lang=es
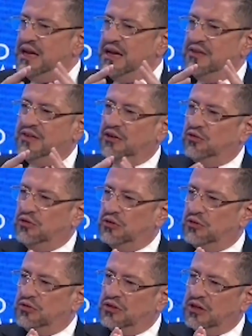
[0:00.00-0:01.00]
Es cierto que
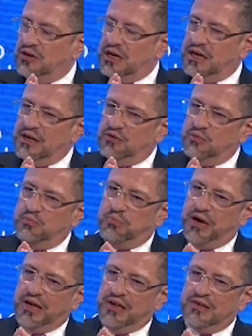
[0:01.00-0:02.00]
Costa Rica es un
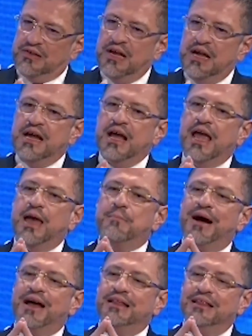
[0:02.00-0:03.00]
país que
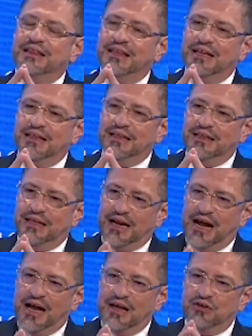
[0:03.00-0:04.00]

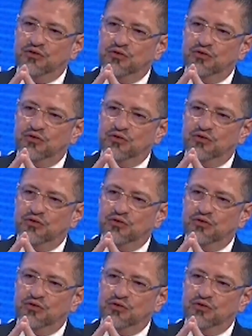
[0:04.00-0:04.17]
mantendrá